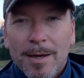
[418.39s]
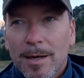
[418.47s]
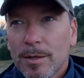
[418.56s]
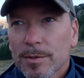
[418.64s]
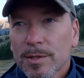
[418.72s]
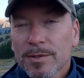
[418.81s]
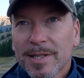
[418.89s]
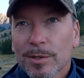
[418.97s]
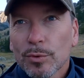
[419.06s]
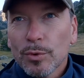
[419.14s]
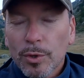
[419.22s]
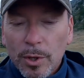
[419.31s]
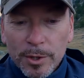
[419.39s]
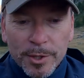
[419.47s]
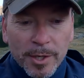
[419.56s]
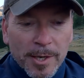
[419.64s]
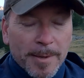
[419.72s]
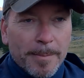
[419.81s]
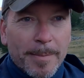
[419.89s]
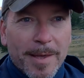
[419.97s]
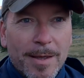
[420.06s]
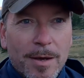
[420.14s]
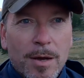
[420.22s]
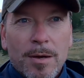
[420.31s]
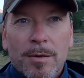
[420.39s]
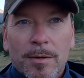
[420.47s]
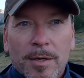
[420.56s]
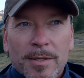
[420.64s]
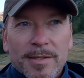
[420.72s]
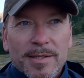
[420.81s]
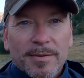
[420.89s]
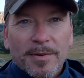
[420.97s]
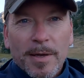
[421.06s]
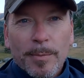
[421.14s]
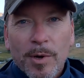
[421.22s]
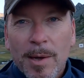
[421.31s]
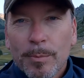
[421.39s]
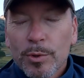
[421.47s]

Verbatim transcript: Alors, sans être une drogue, mais euh, c'est vraiment un